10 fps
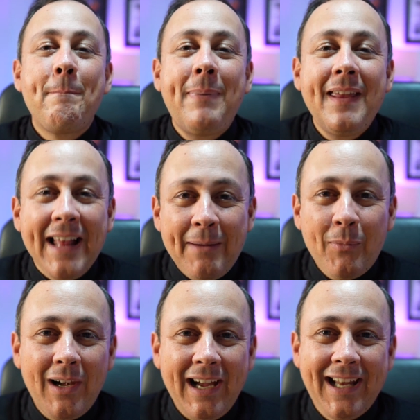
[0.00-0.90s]

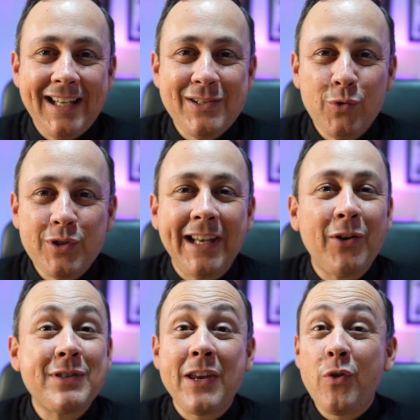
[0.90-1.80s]
Pidámosle a Jesús que
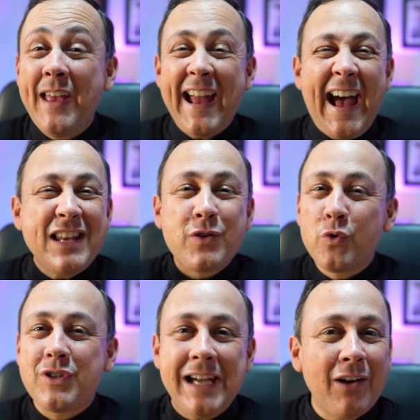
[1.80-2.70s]
nos ayude a
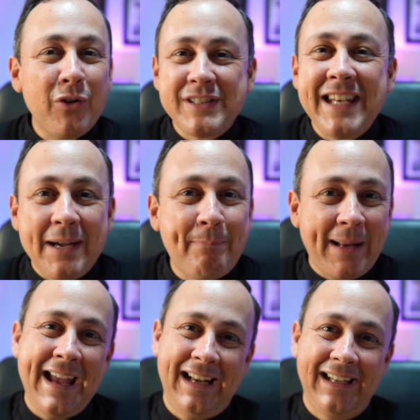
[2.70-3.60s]
escucharlo siempre
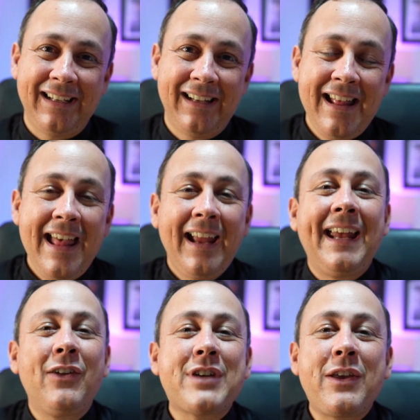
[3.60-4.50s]
a Él que
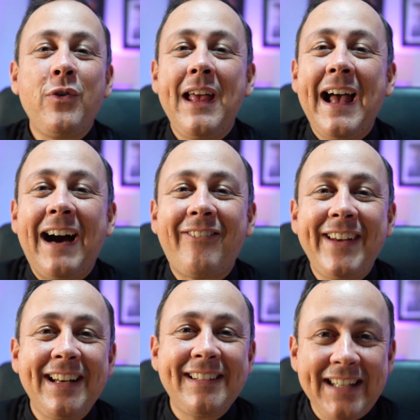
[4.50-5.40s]
nos ayude a
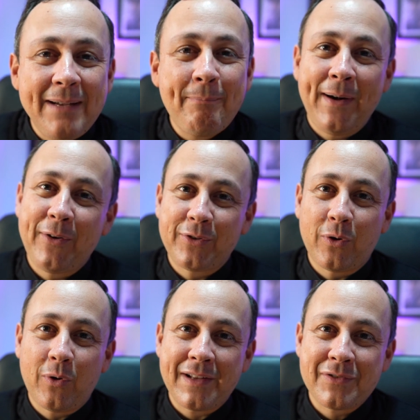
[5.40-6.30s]
abrir siempre nuestro
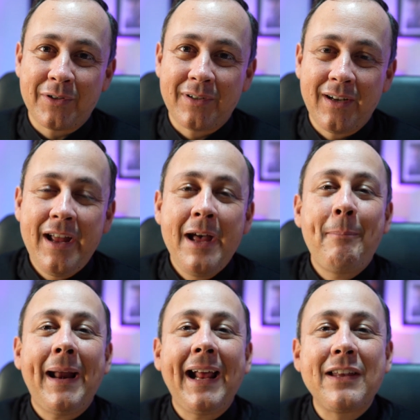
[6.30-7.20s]
corazón
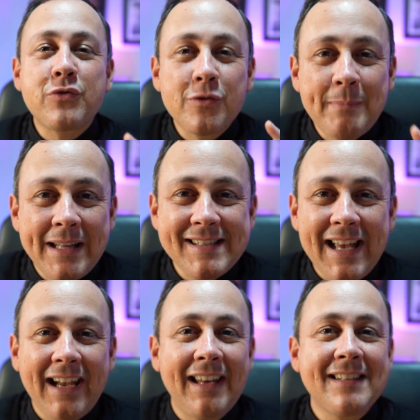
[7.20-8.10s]
para que sus
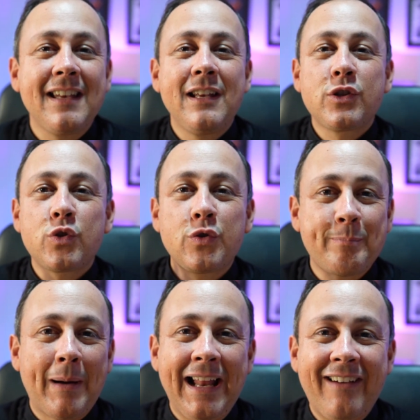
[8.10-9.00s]
mensajes, sus
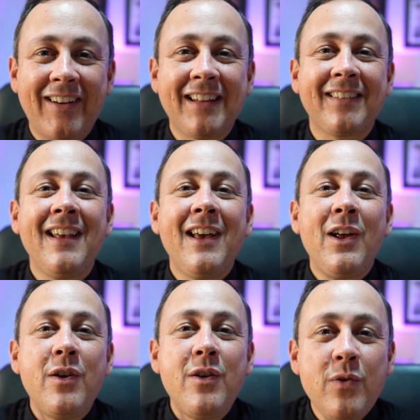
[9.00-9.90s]
palabras,
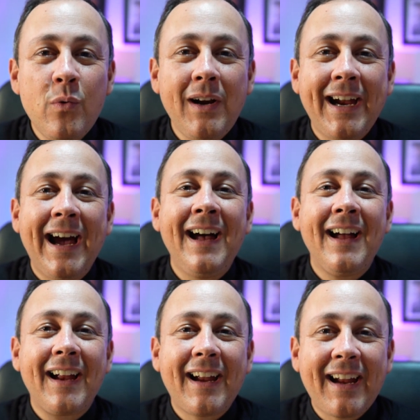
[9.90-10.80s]
nunca
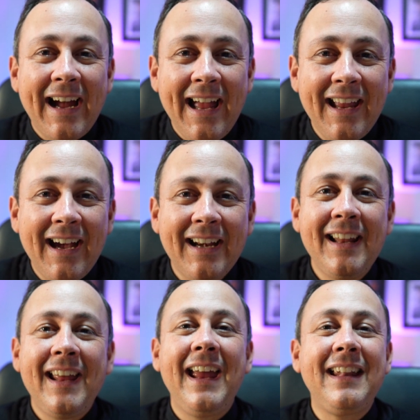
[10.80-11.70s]
caigan
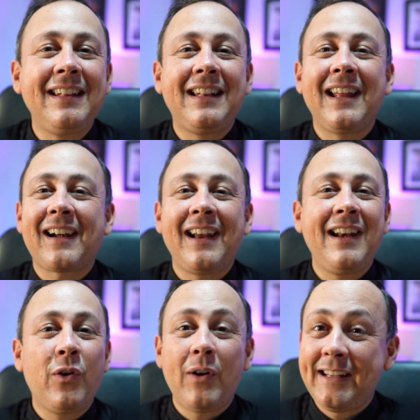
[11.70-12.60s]
en
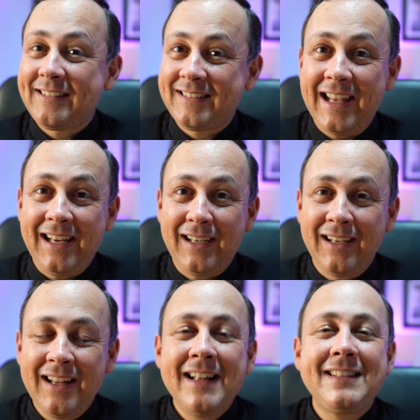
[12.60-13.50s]
terreno estéril,
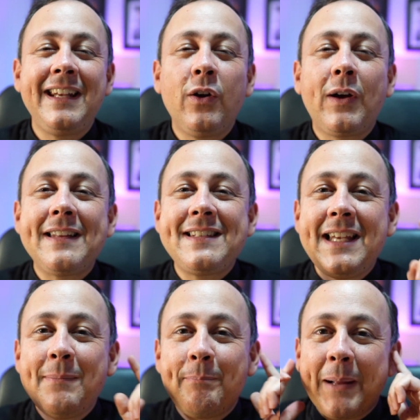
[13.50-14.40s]
sino que
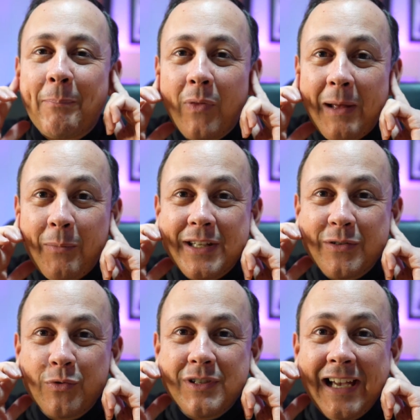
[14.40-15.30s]
siempre podamos
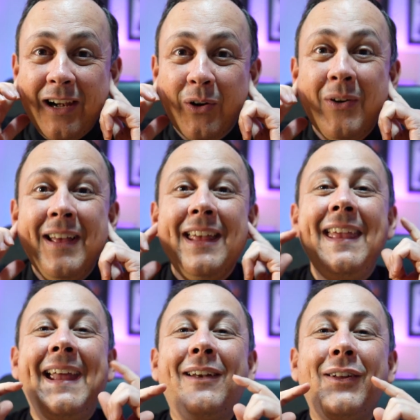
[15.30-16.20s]
escucharlo y
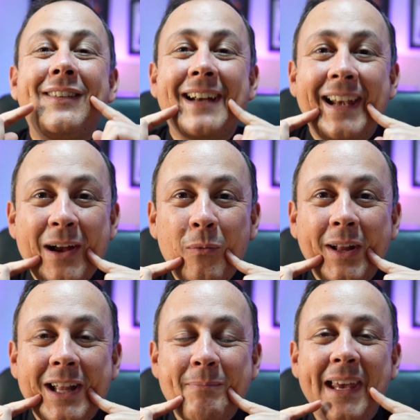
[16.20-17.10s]
que nuestra lengua
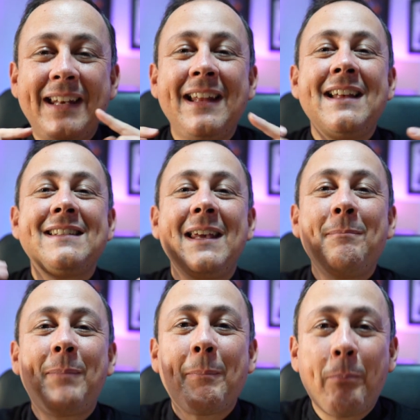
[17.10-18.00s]
también
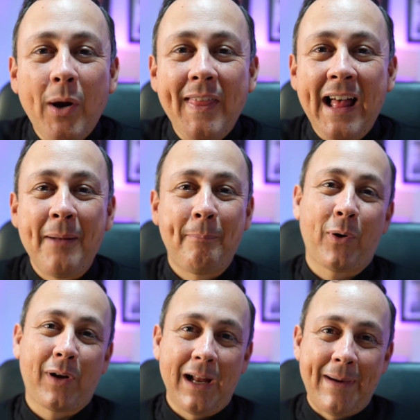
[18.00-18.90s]
siempre pueda
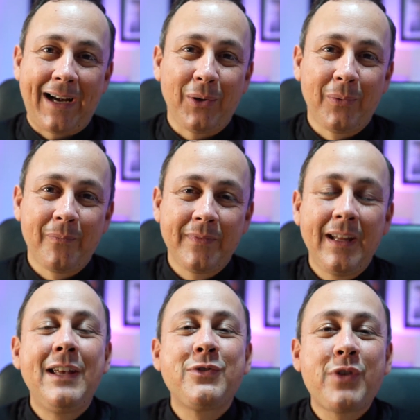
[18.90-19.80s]
proclamarlo.
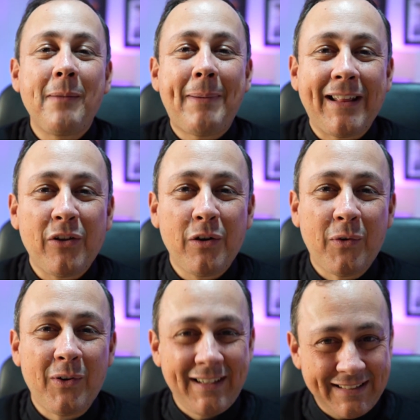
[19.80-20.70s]
Soy el
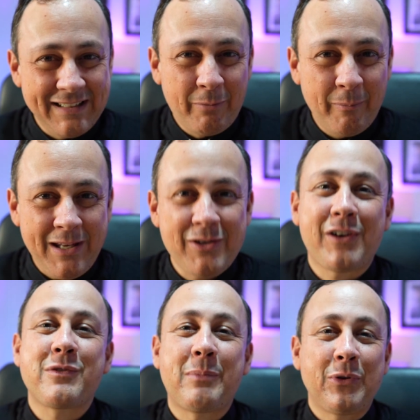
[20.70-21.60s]
Paradolfo, recen por mí, yo
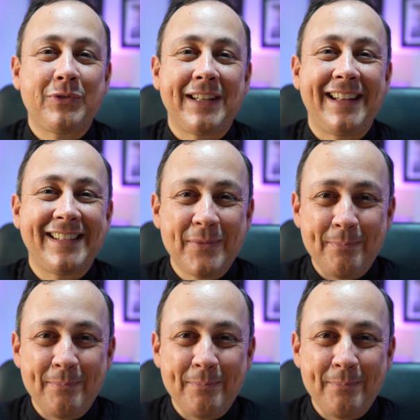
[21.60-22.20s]
rezo por ustedes.